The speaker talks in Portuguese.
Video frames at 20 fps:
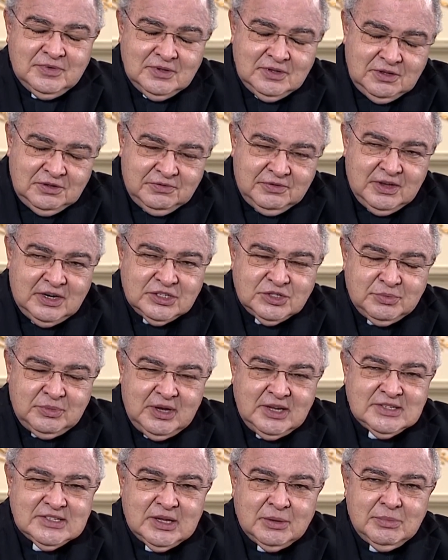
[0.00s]

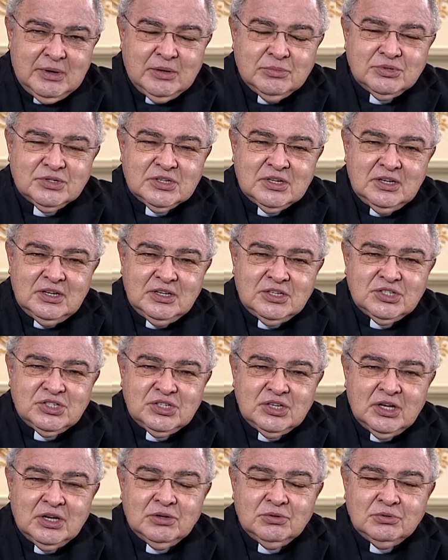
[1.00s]
Infelizmente, sabemos que
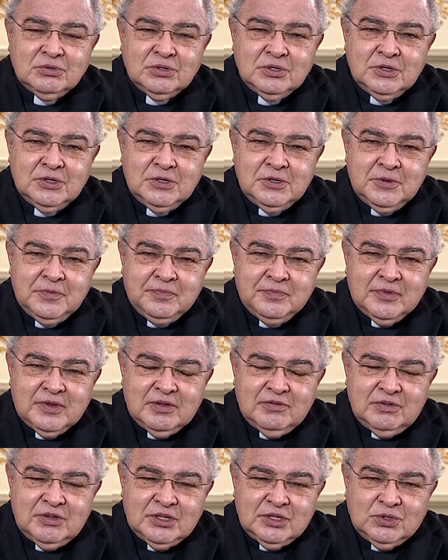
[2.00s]
neste ano,
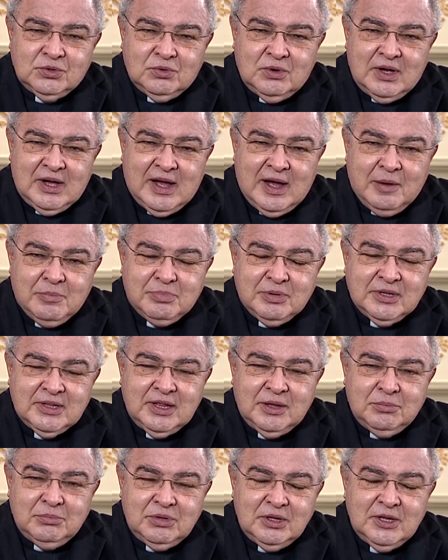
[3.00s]
devido à
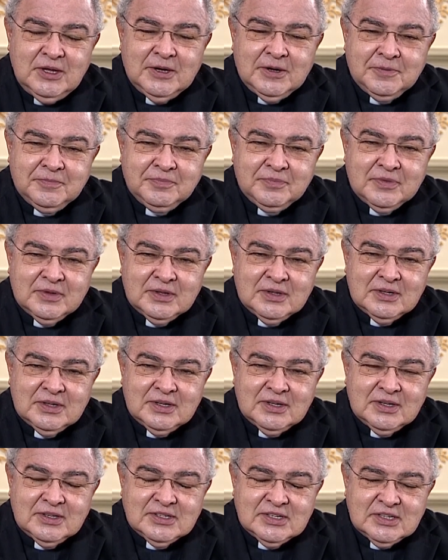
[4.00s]
pandemia,
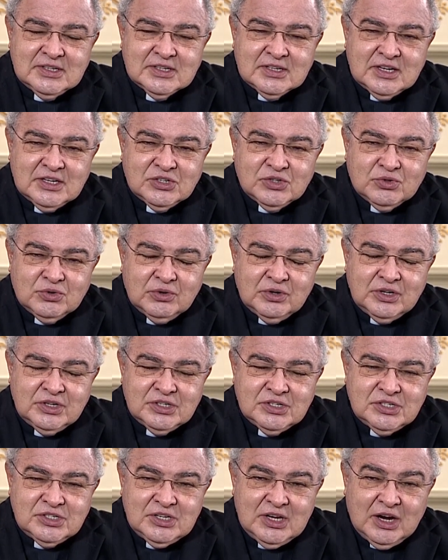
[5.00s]
essas
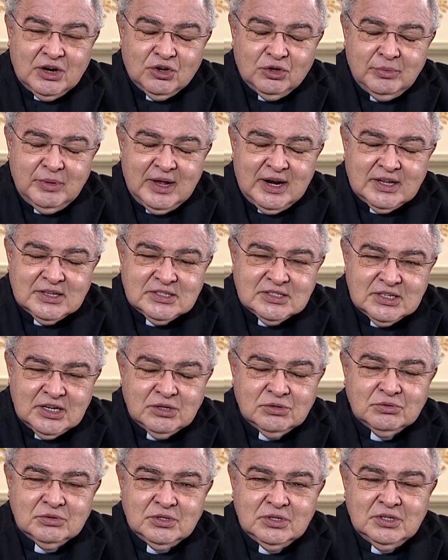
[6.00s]
questões de
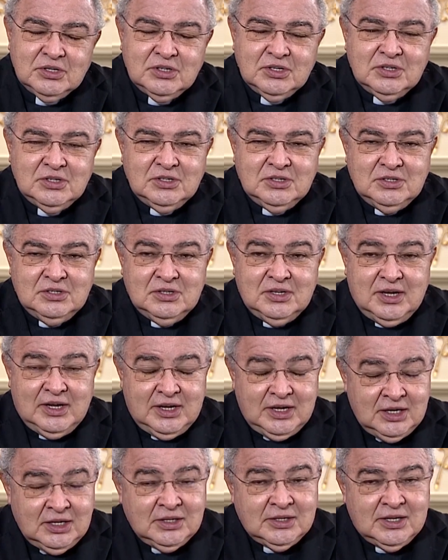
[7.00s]
aglomeração,
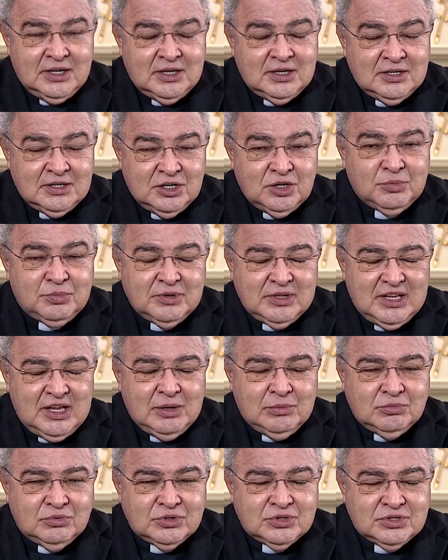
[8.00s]
ainda não
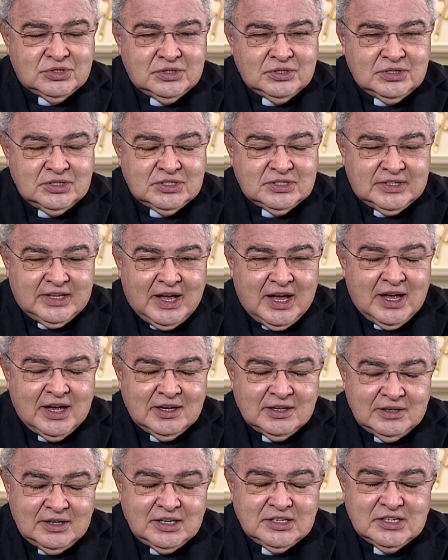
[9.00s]
podemos
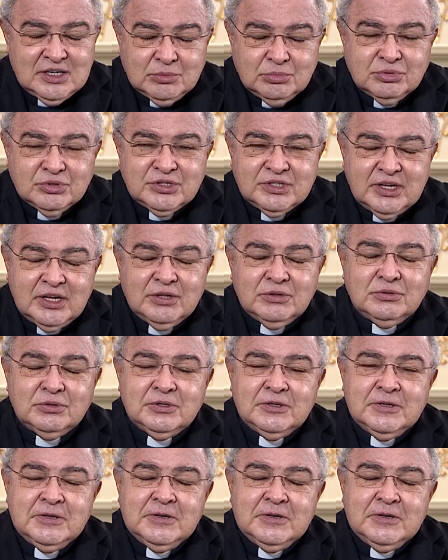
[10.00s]
estar né, te abusando,